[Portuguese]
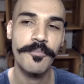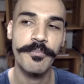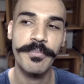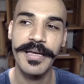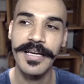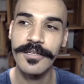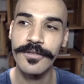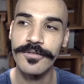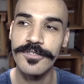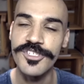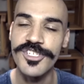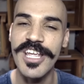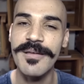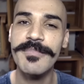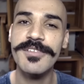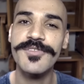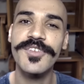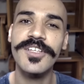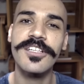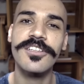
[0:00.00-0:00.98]
pelo
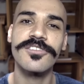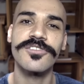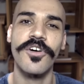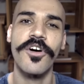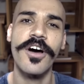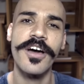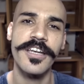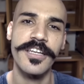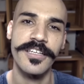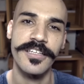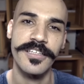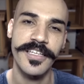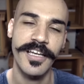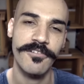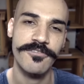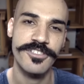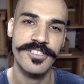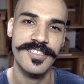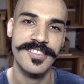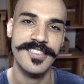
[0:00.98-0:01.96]
James Victory, que
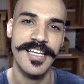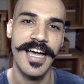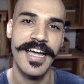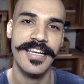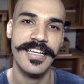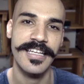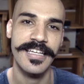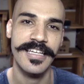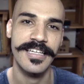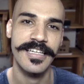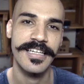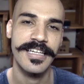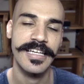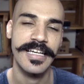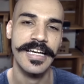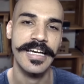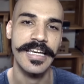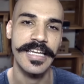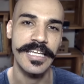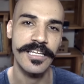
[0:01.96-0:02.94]
é um designer
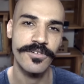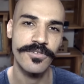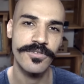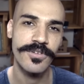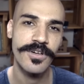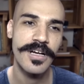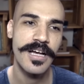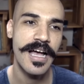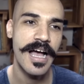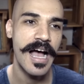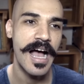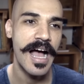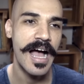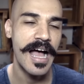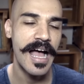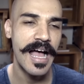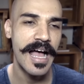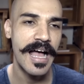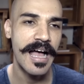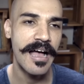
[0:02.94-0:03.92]
gringo,
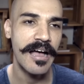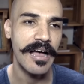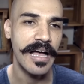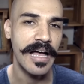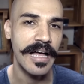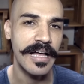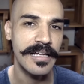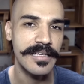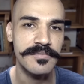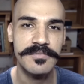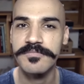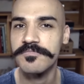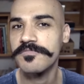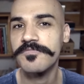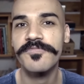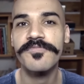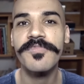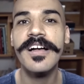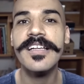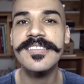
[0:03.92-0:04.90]
a
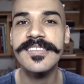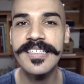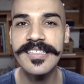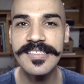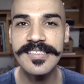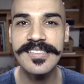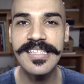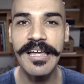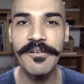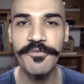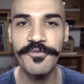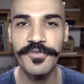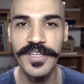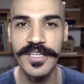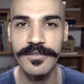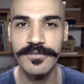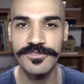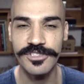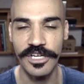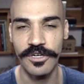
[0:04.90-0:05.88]
fazer esse
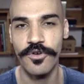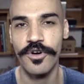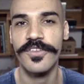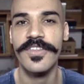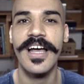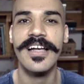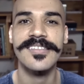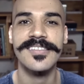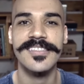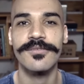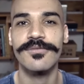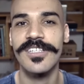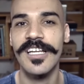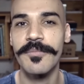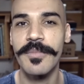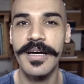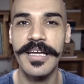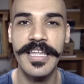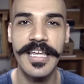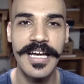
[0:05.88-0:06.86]
desafio de acordar às 5
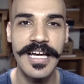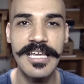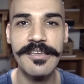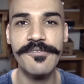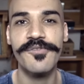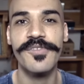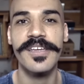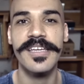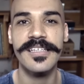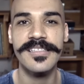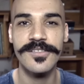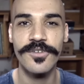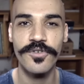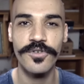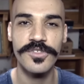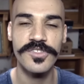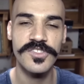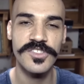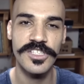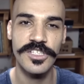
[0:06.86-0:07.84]
da manhã e ver se eu
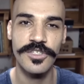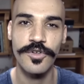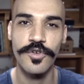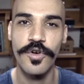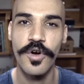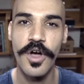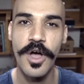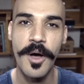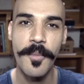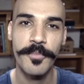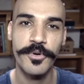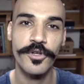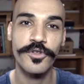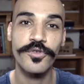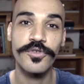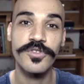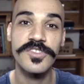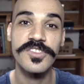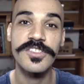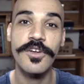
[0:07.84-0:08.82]
consigo
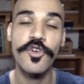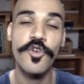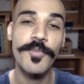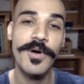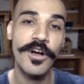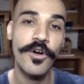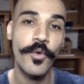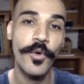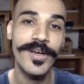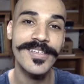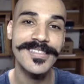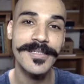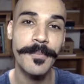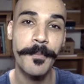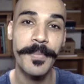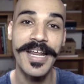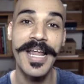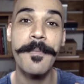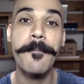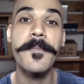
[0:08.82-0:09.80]
produzir alguma coisa
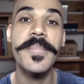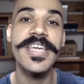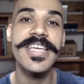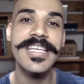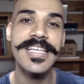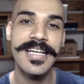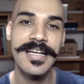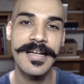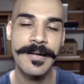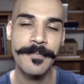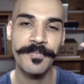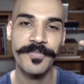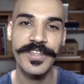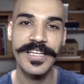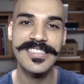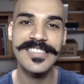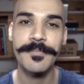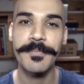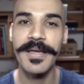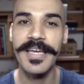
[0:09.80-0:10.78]
para mim
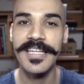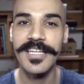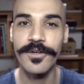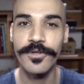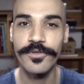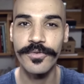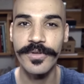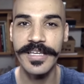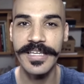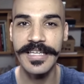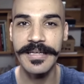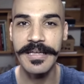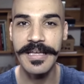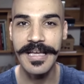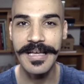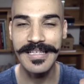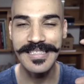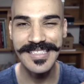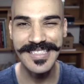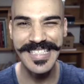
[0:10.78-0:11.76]
nesse período
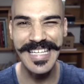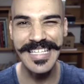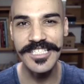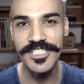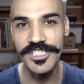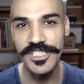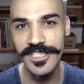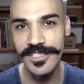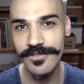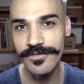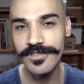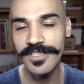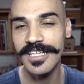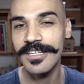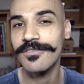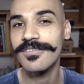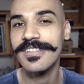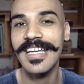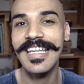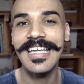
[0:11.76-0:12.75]
aí cedinho
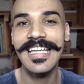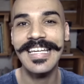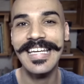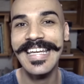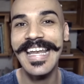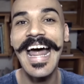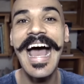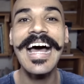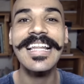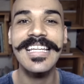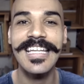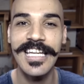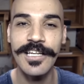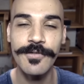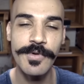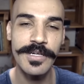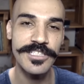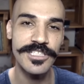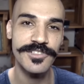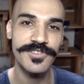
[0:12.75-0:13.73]
que não tem nada,
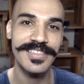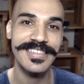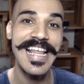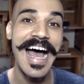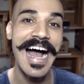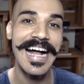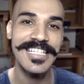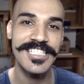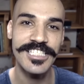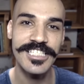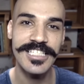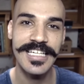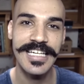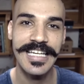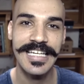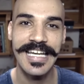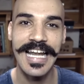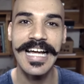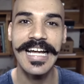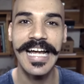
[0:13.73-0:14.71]
nenhuma atividade
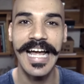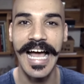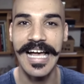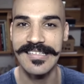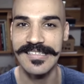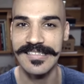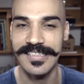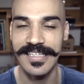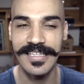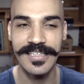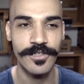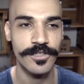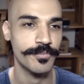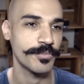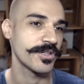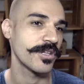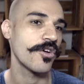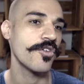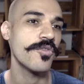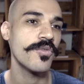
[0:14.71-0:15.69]
na casa, né?
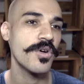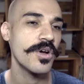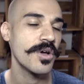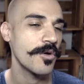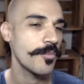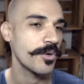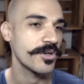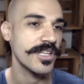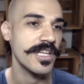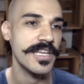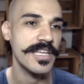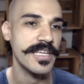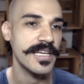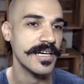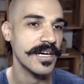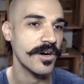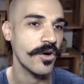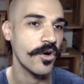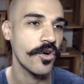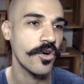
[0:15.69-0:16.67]
Então
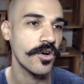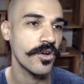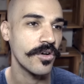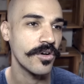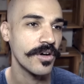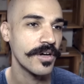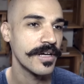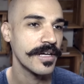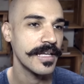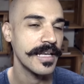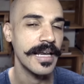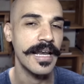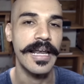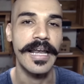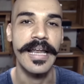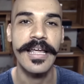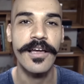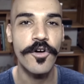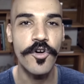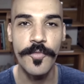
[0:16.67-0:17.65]
poderia ou
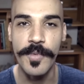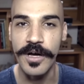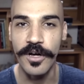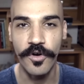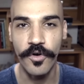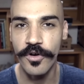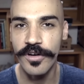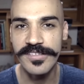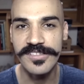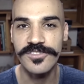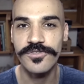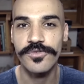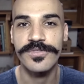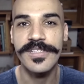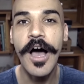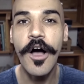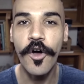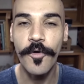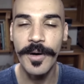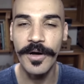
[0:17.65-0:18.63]
ler alguma coisa,
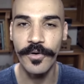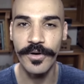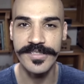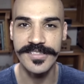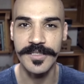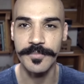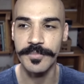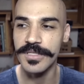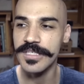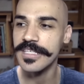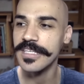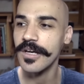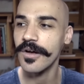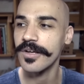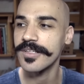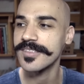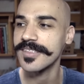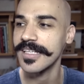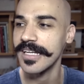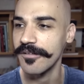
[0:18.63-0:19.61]
estudar alguma coisa minha,
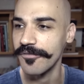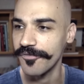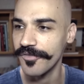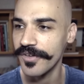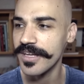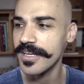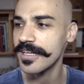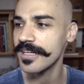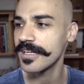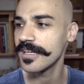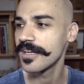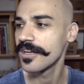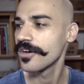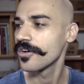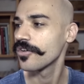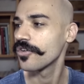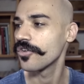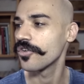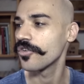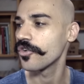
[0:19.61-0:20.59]
ou escrever,
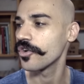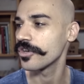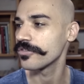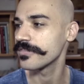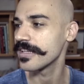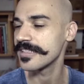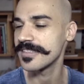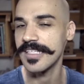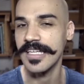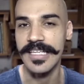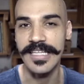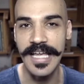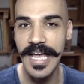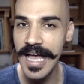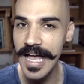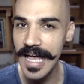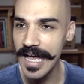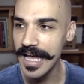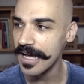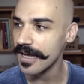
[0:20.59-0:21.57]
ou
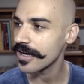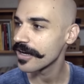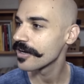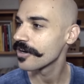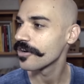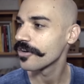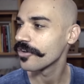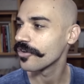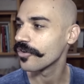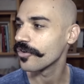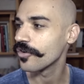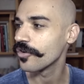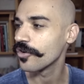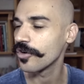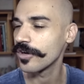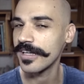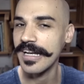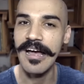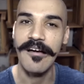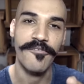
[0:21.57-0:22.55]
desenhar,
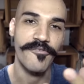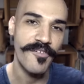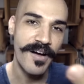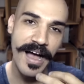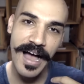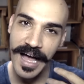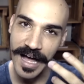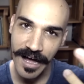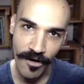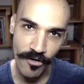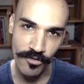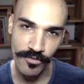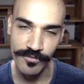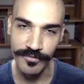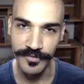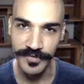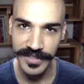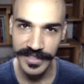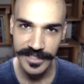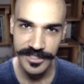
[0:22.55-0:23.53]
ou gravar
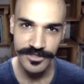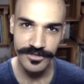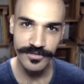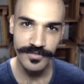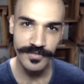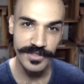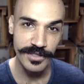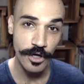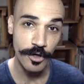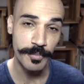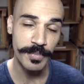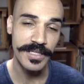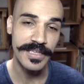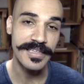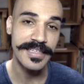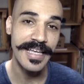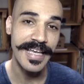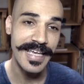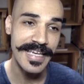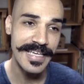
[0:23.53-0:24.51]
algum vídeo. E eu
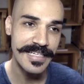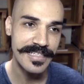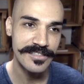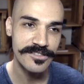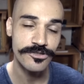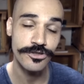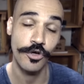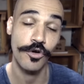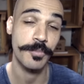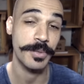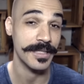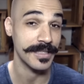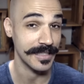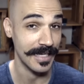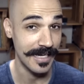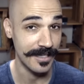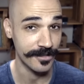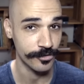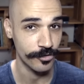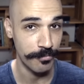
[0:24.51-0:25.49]
optei, estou
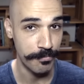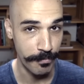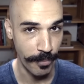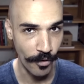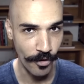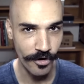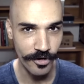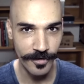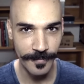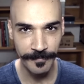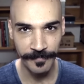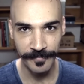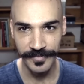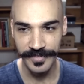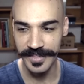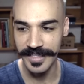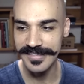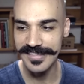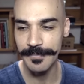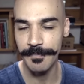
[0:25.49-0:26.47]
optando por,
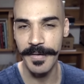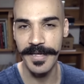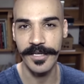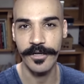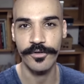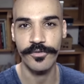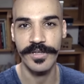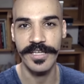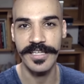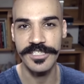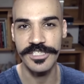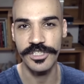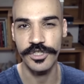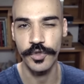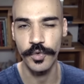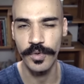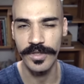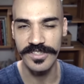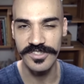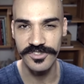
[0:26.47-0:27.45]
nesse período aí de
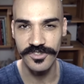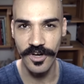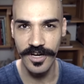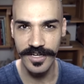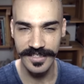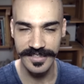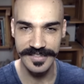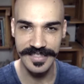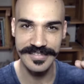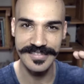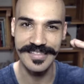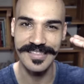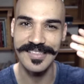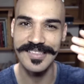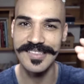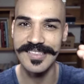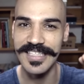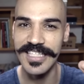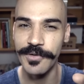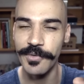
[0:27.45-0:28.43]
duas horas, entre
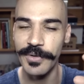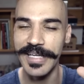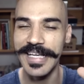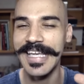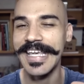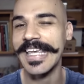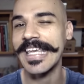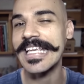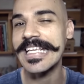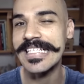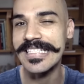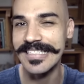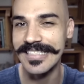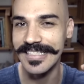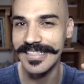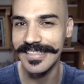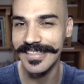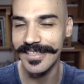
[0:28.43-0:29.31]
5 e 15,